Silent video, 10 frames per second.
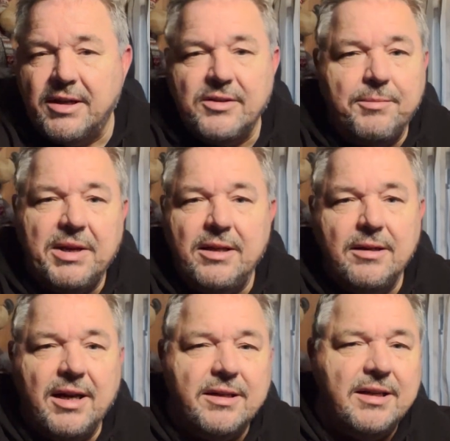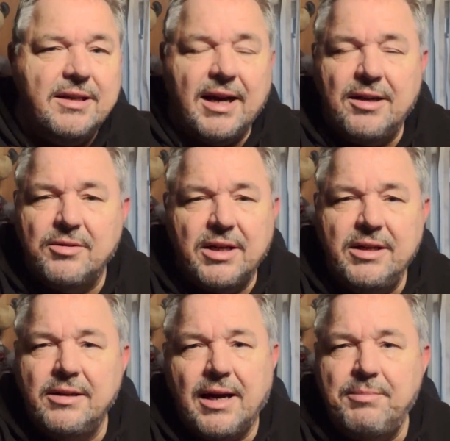Weil es gibt ja hinten kein Regal oder
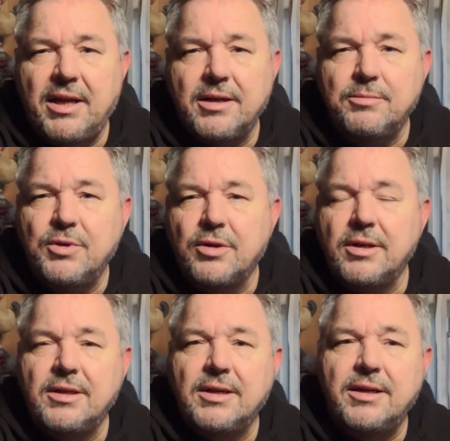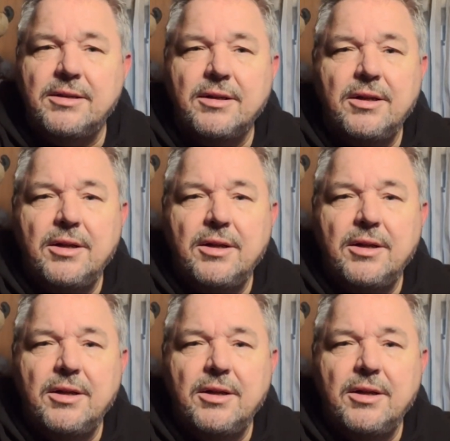irgendeine Ablagemöglichkeit.